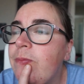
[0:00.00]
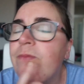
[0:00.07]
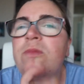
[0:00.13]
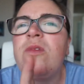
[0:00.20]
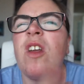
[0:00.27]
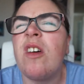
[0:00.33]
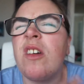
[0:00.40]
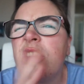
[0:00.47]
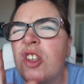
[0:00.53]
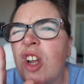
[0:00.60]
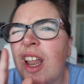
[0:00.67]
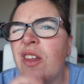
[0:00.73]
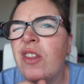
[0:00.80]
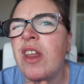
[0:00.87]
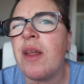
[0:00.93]
no,
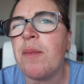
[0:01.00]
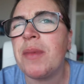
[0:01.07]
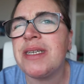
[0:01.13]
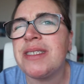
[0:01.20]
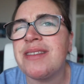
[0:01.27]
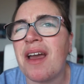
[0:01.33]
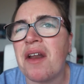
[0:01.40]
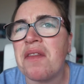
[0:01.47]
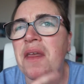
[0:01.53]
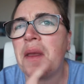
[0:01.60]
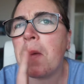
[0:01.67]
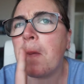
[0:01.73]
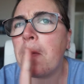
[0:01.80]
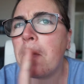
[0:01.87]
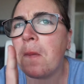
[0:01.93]
eso lo diré más
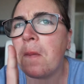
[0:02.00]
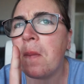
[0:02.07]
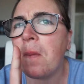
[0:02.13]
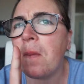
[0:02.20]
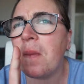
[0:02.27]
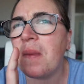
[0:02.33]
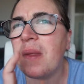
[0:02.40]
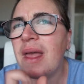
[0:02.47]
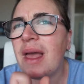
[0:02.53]
tarde.